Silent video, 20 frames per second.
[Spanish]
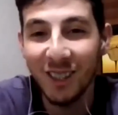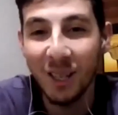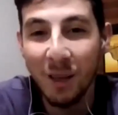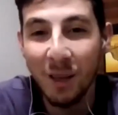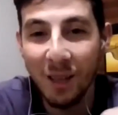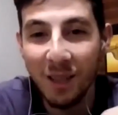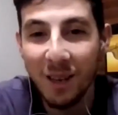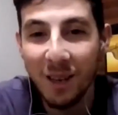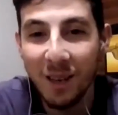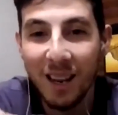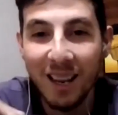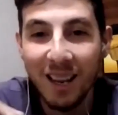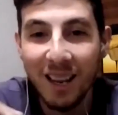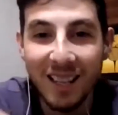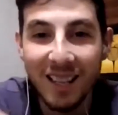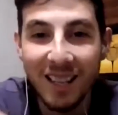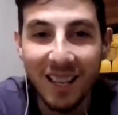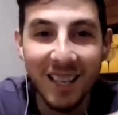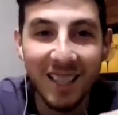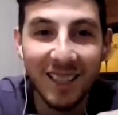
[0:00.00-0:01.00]
de,
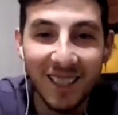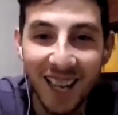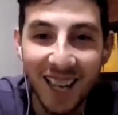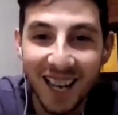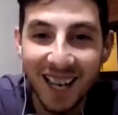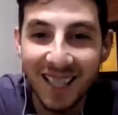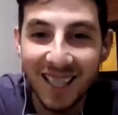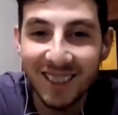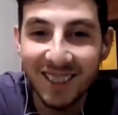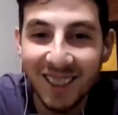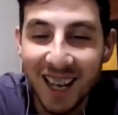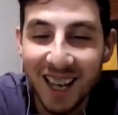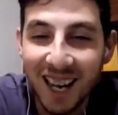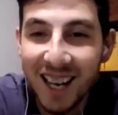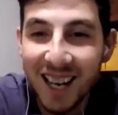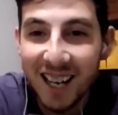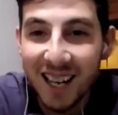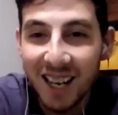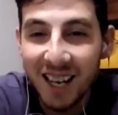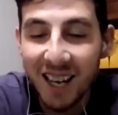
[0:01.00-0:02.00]
la,
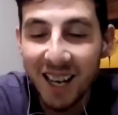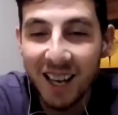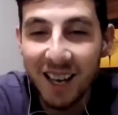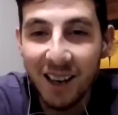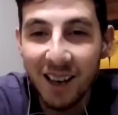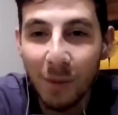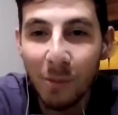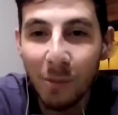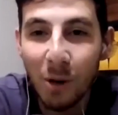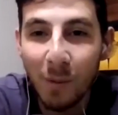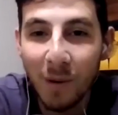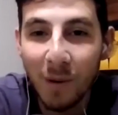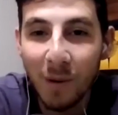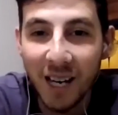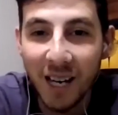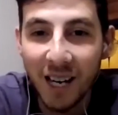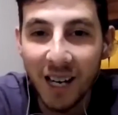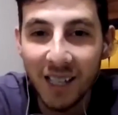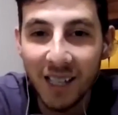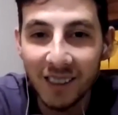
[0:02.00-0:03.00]
distancia. Eh, ¿Cómo lo
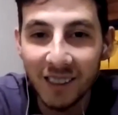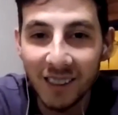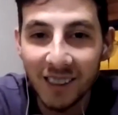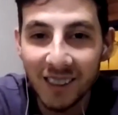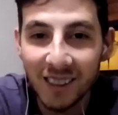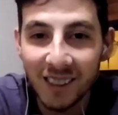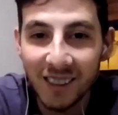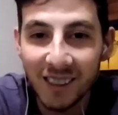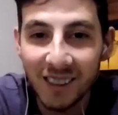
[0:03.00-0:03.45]
manejan?